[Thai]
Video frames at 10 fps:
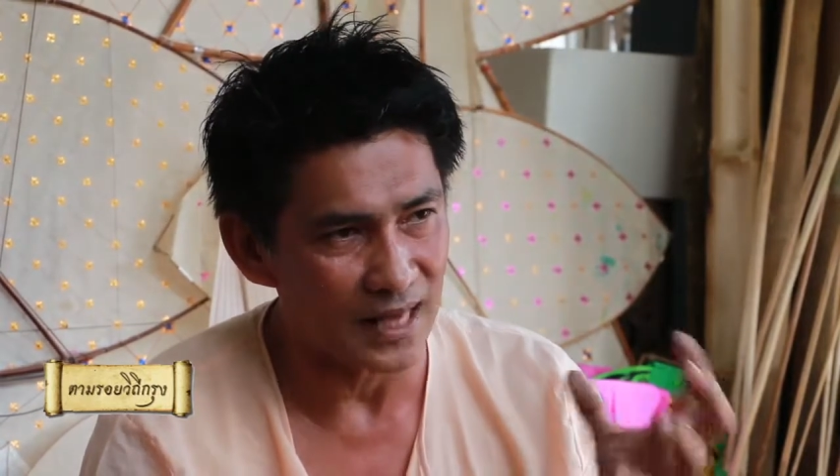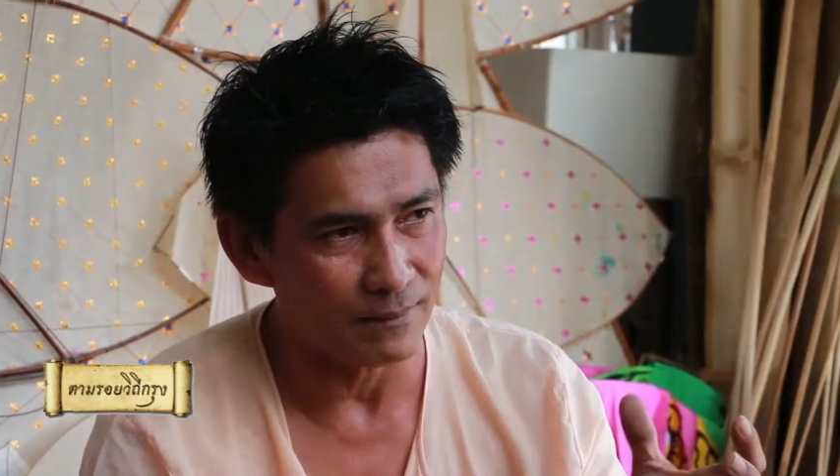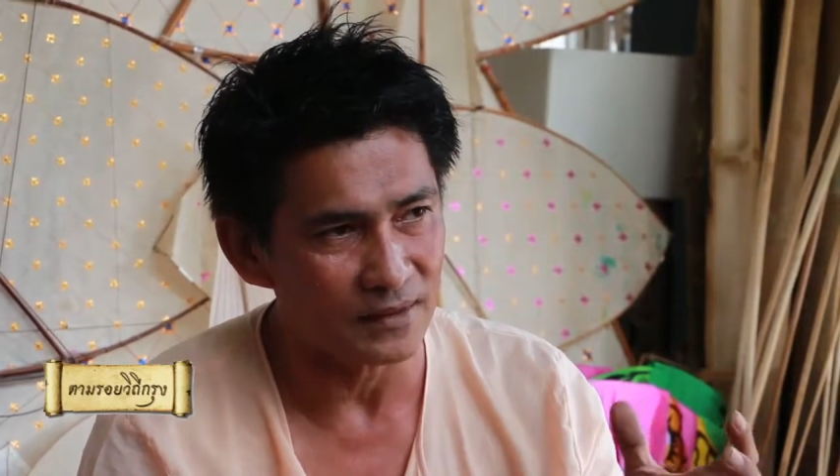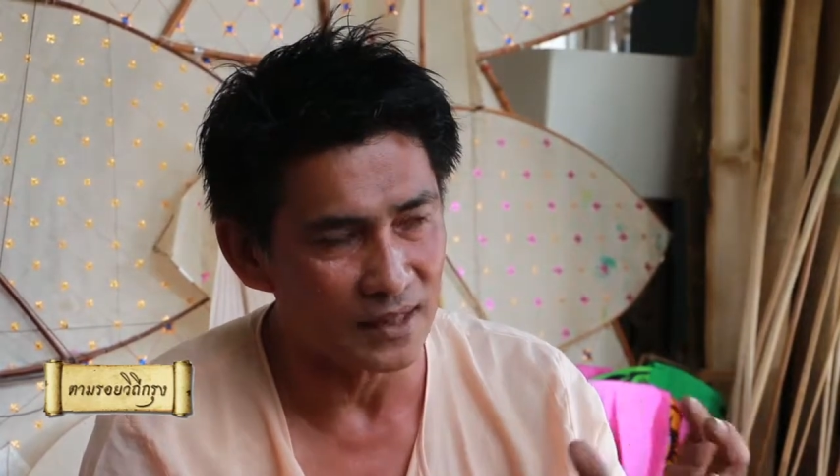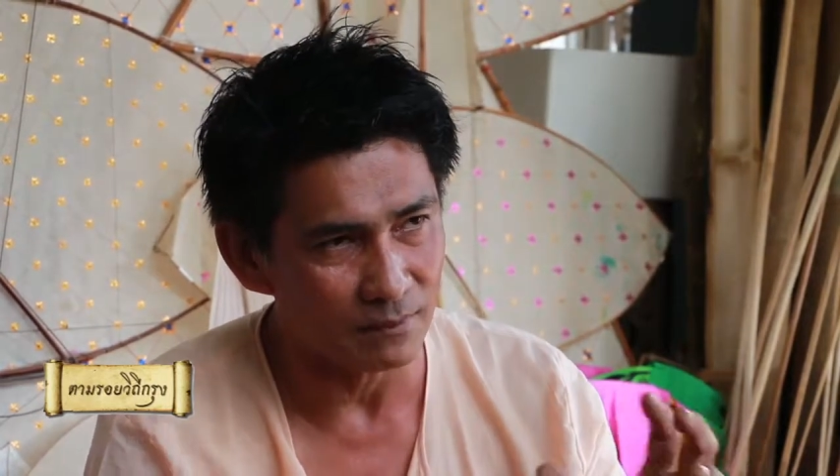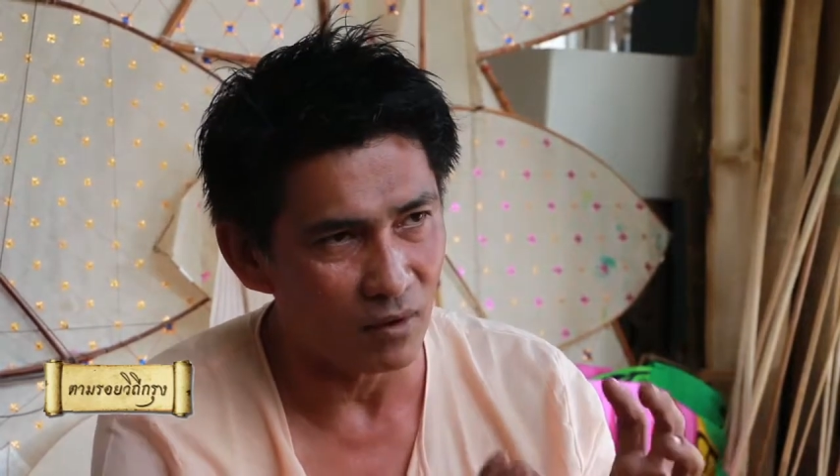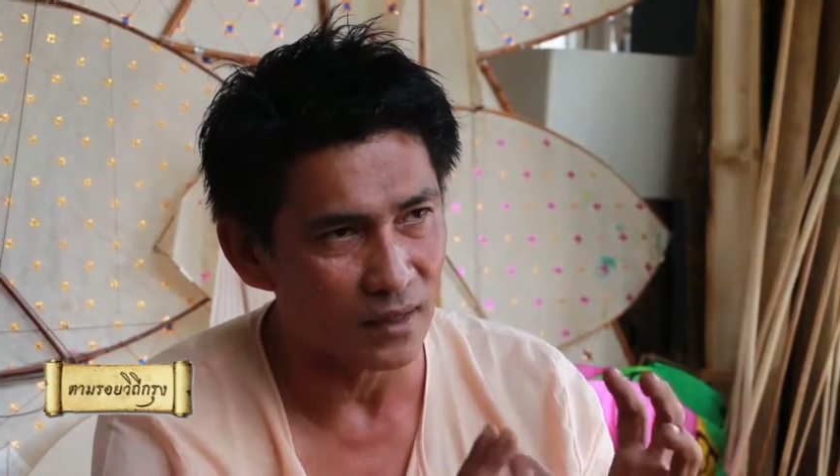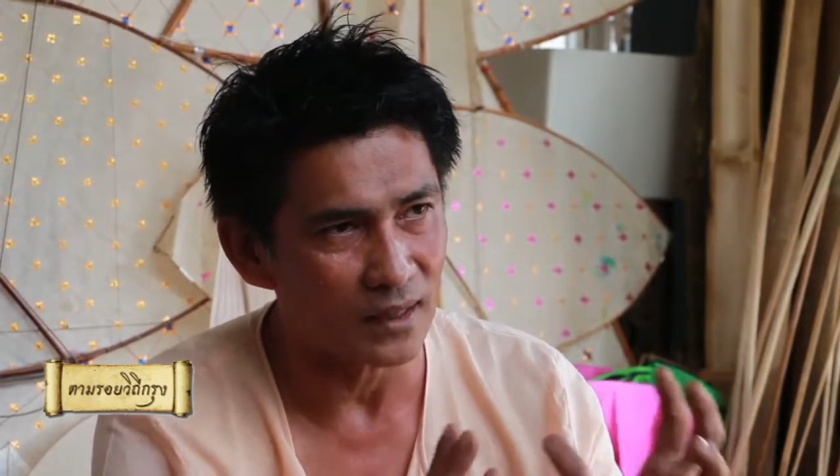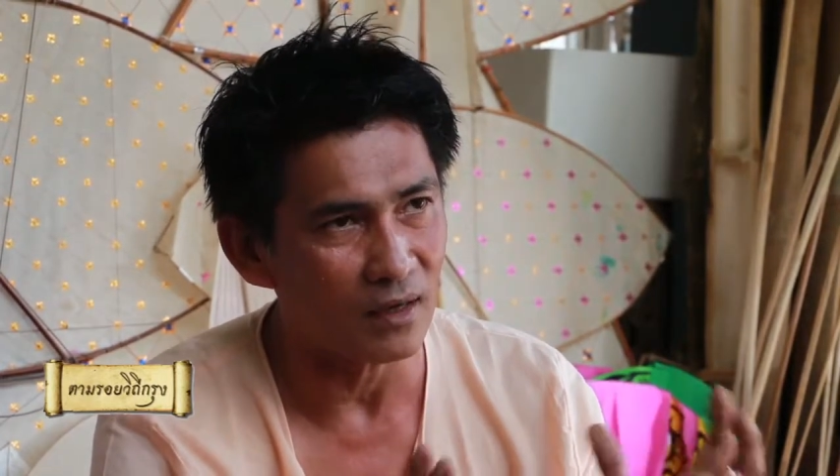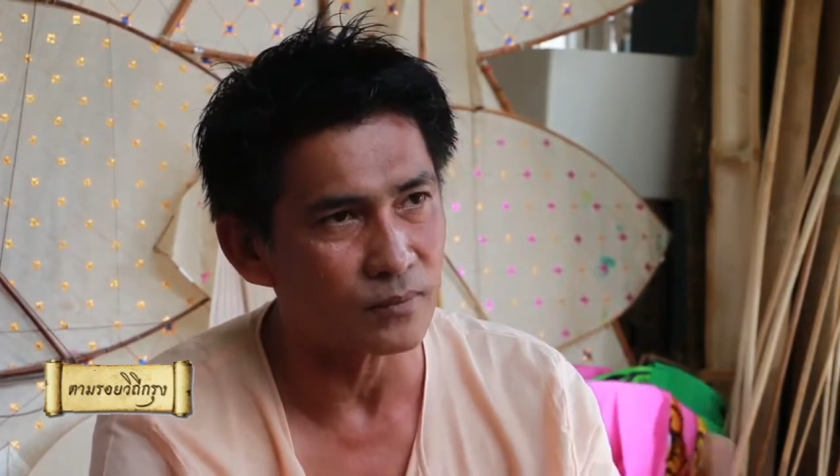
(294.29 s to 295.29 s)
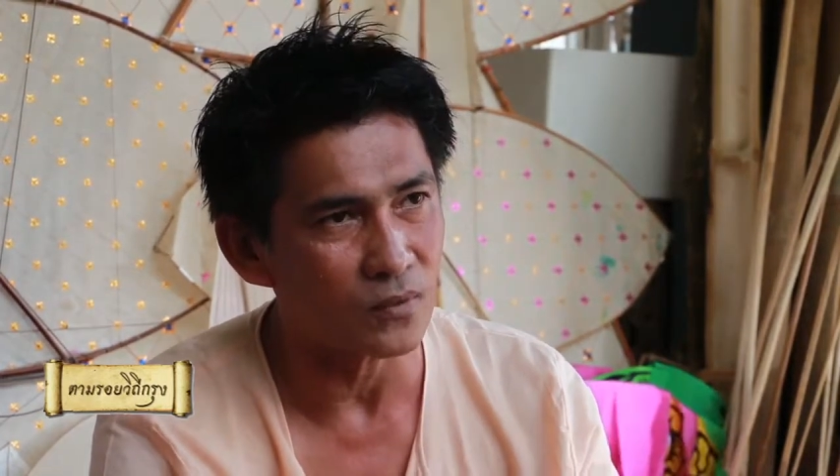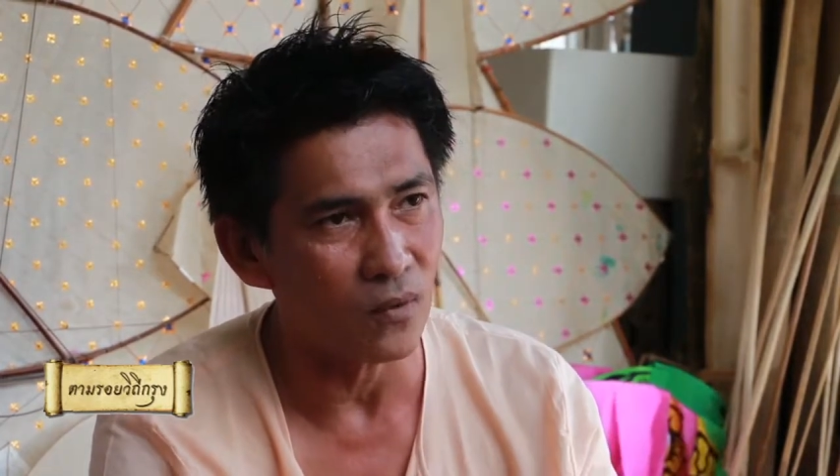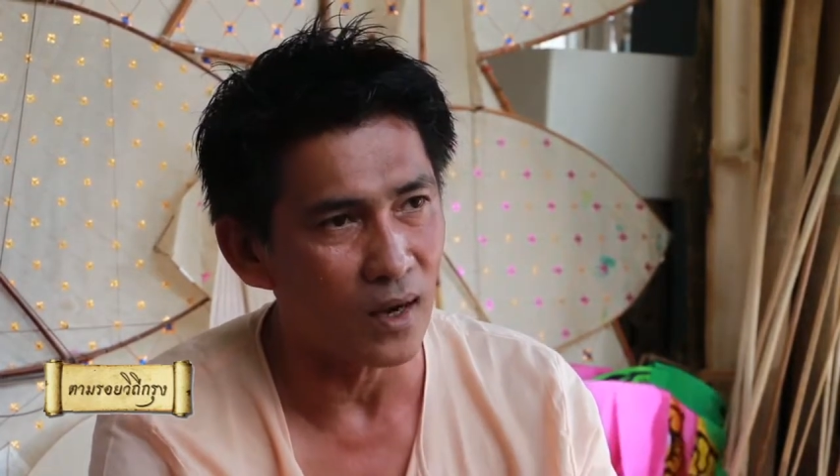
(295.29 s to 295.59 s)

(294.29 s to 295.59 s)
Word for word: 3 มิติมองเห็นได้รอบตั